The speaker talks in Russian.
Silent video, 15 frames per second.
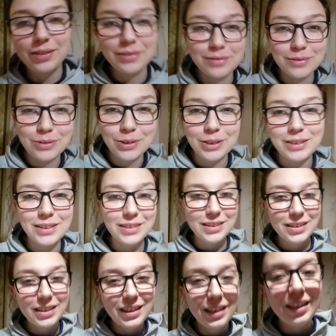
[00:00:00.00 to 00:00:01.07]
вот.
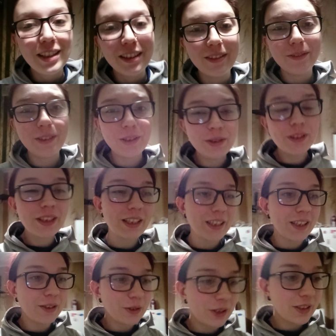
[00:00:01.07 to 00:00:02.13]
Володя,
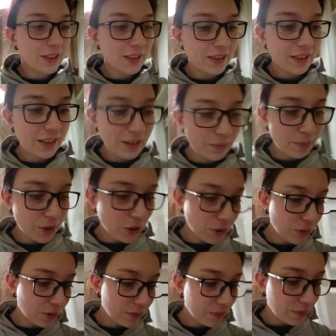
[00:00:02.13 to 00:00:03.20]
как я уже сказала,
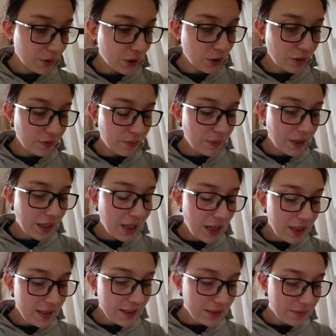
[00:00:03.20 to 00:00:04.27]
пошел, пошел в
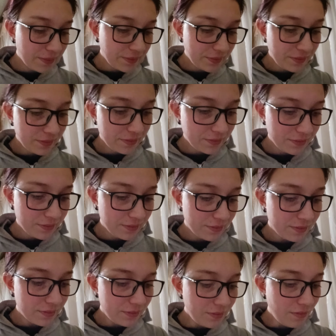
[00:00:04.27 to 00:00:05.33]
магаз,
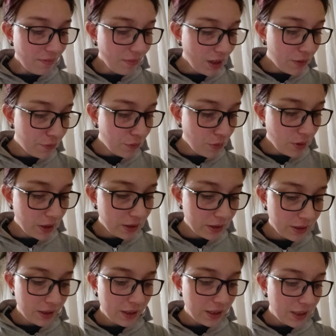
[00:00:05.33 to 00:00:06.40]
вот.
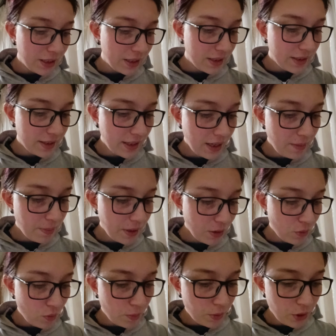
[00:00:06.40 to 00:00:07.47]
За
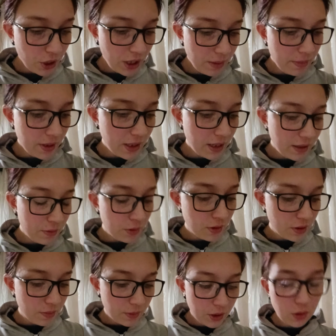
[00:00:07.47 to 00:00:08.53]
покупушками я вот
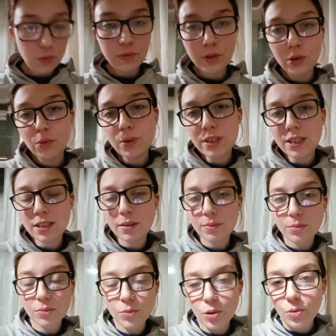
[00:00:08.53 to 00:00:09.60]
смотрю видосы,
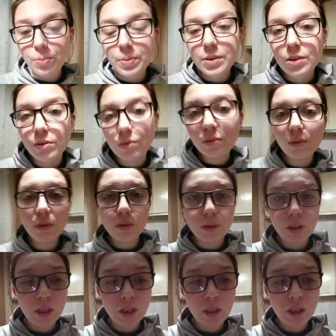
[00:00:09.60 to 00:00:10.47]
мою посуду,